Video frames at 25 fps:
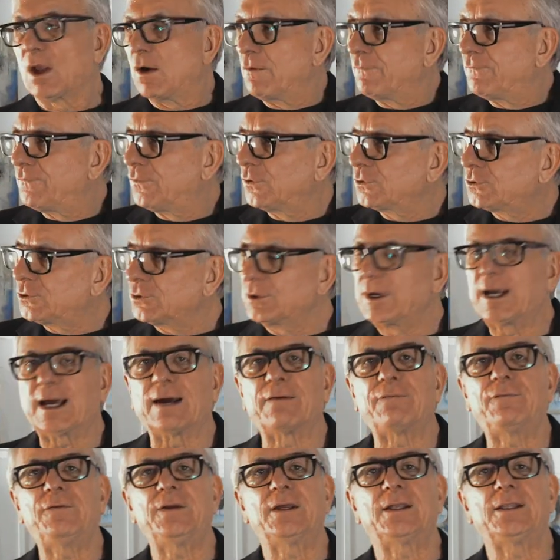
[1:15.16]

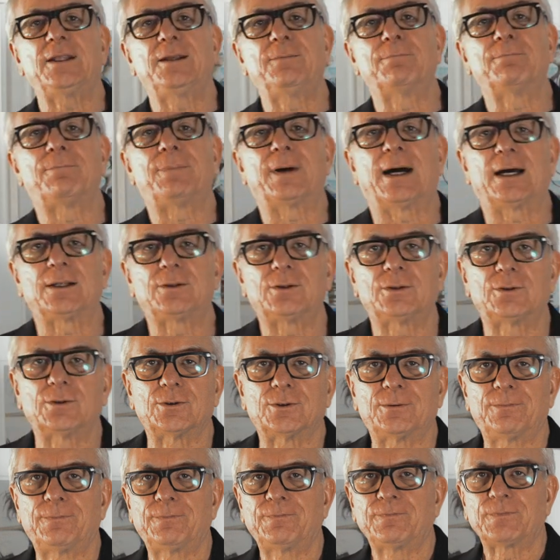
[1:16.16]
fotografie
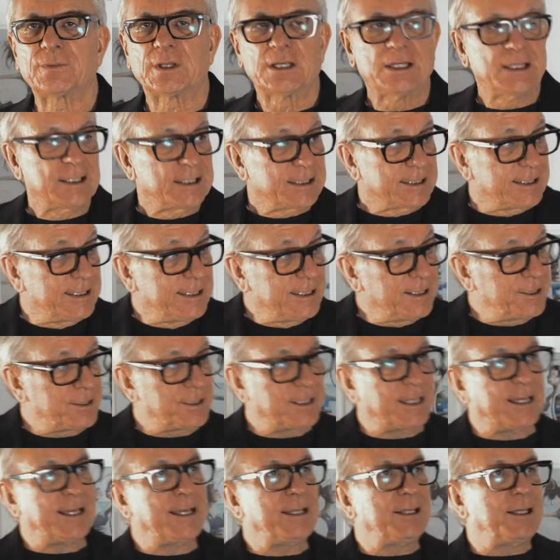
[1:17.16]
d'impatto,
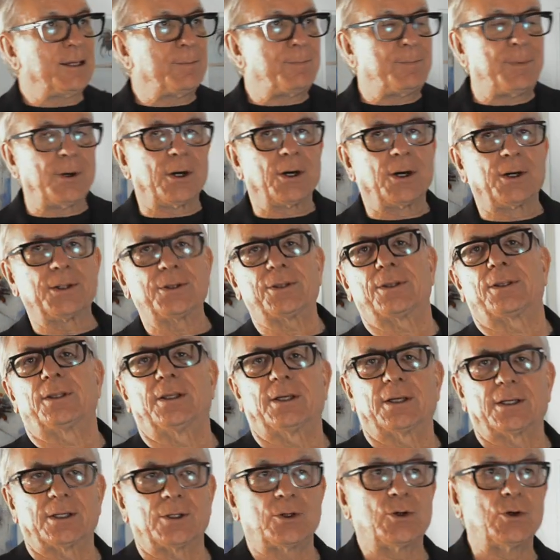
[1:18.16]
disegni,
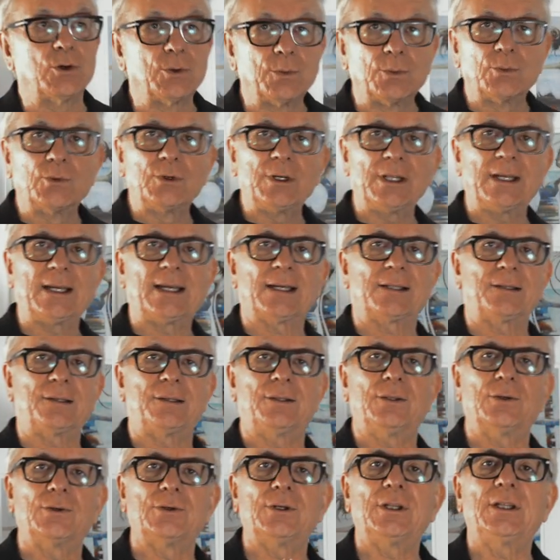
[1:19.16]
poster,
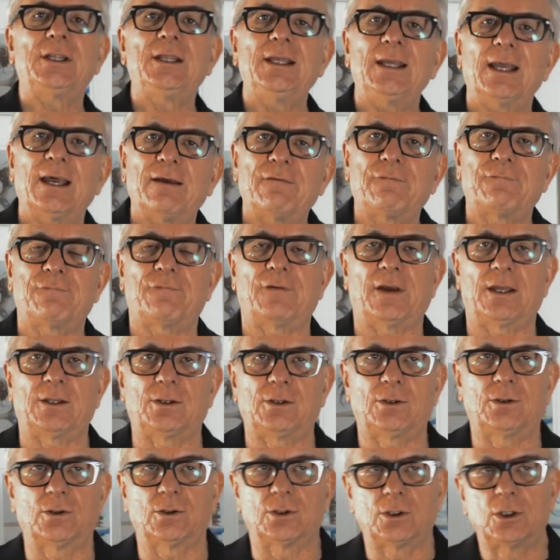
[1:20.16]
comunicazioni di
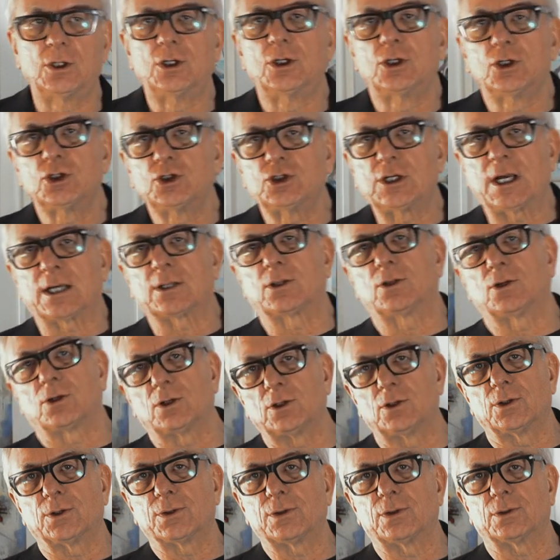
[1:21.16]
effetto, certo
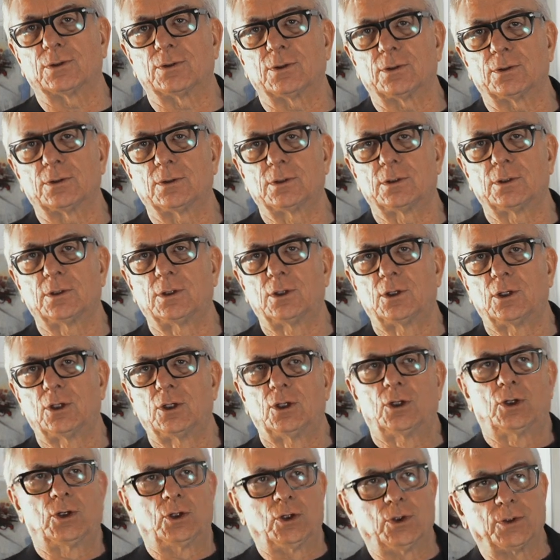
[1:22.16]
che lo sono,
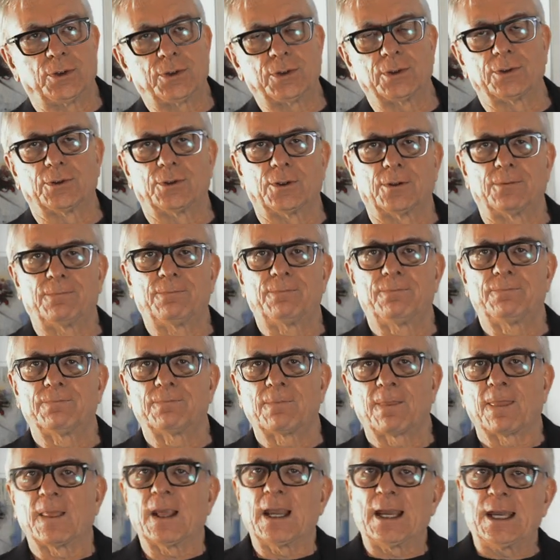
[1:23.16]
lo sono
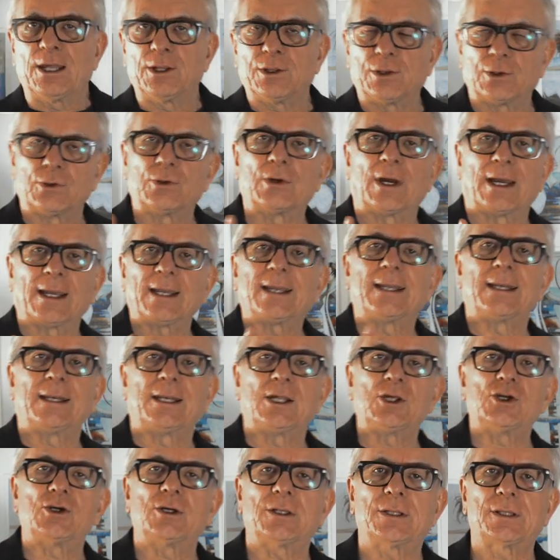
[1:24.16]
e sono anche
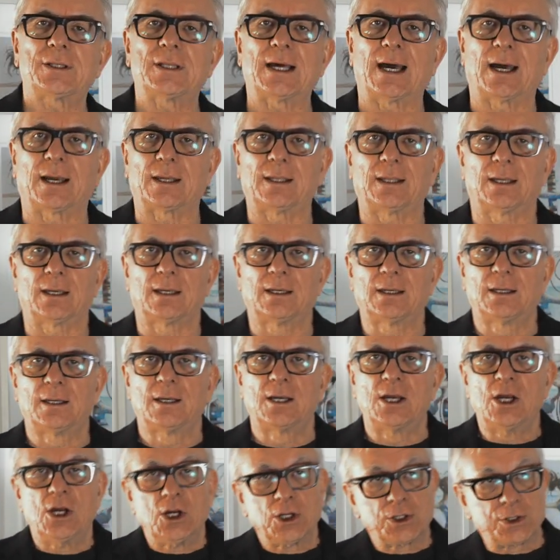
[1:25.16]
necessarie.
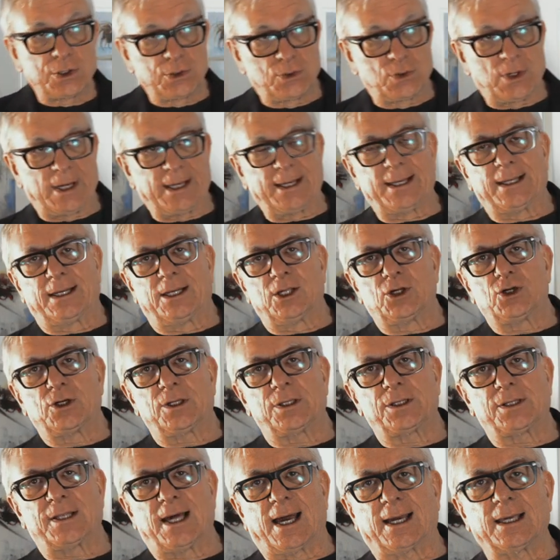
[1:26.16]
Sono anche
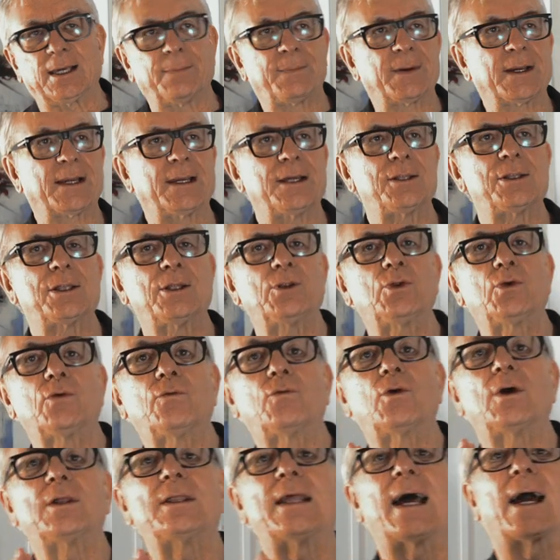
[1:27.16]
necessarie perché se tu vuoi